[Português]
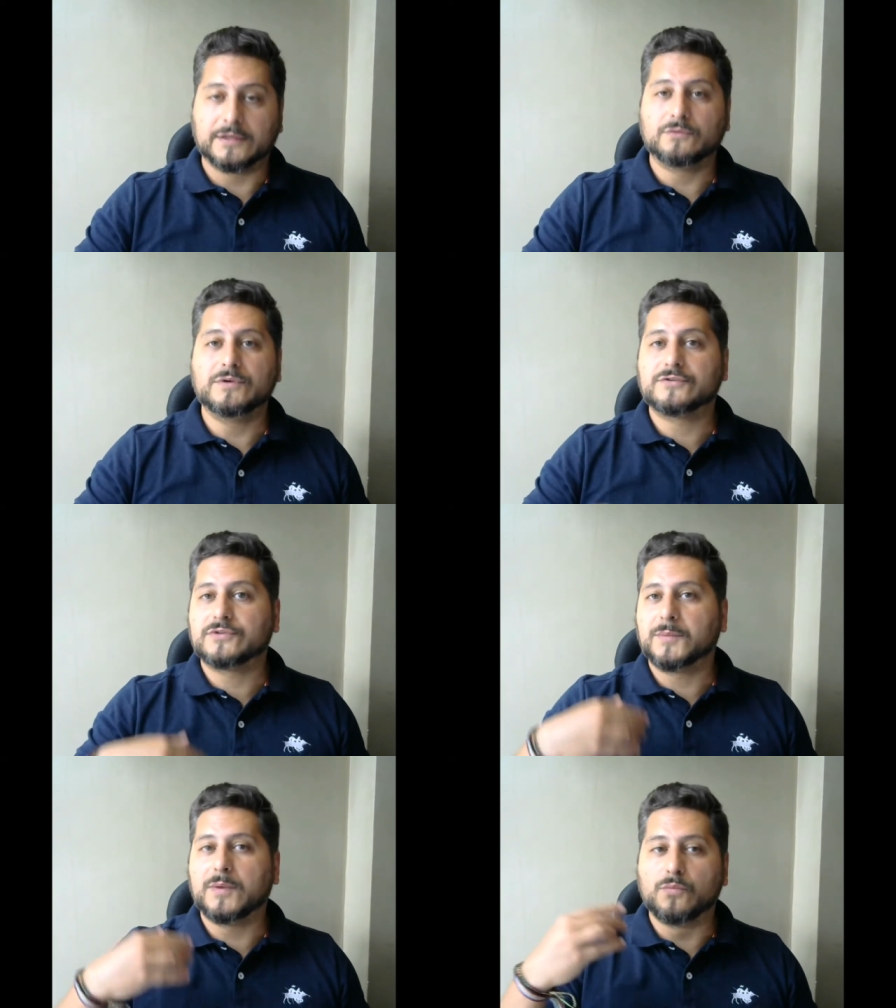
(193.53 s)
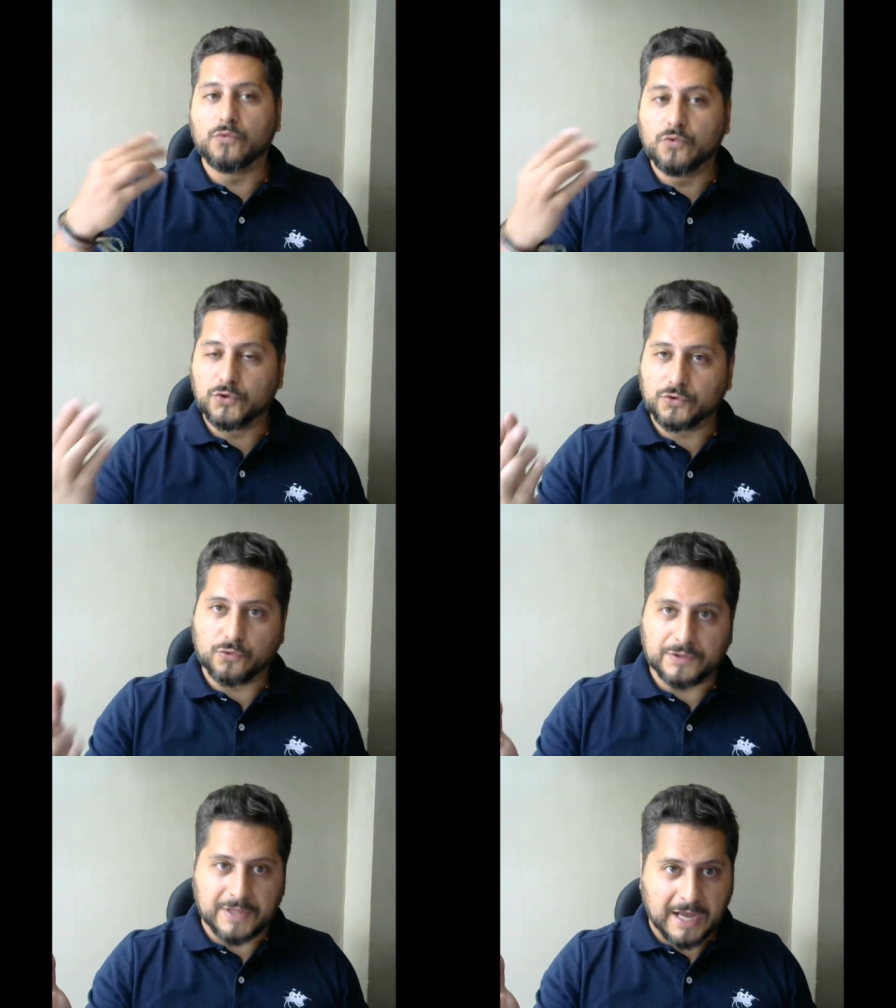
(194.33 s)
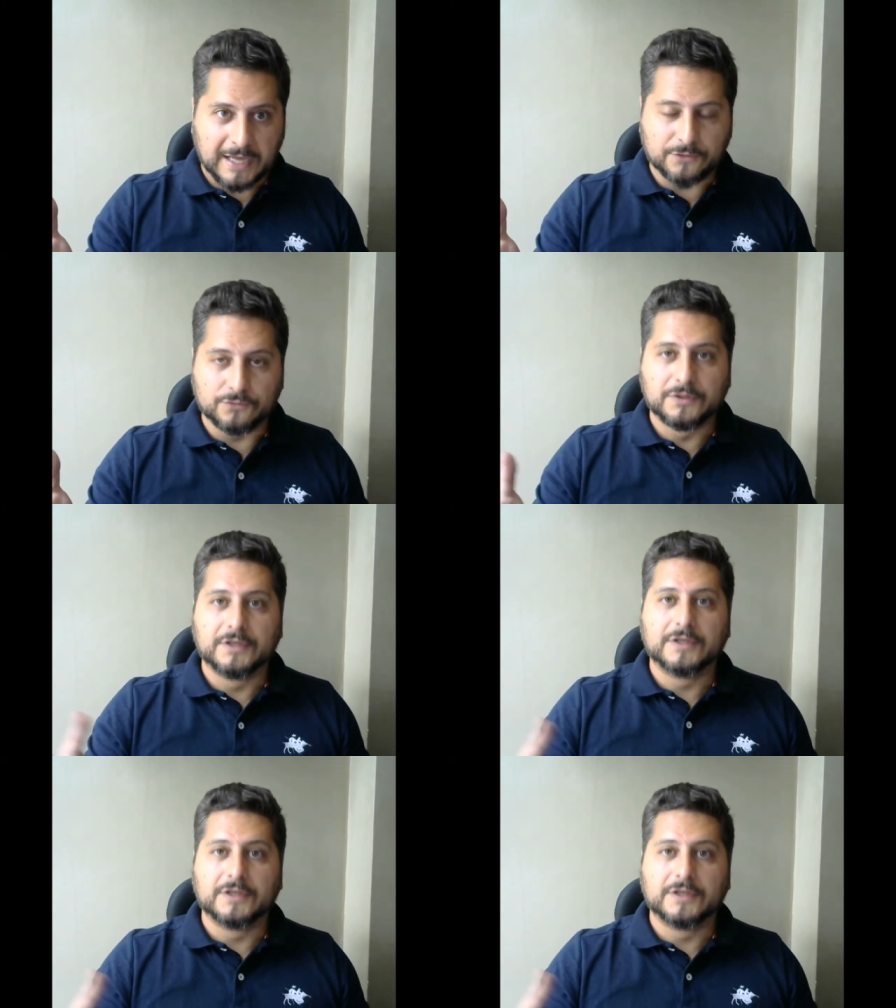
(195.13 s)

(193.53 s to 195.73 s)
Então isso também muito cuidado,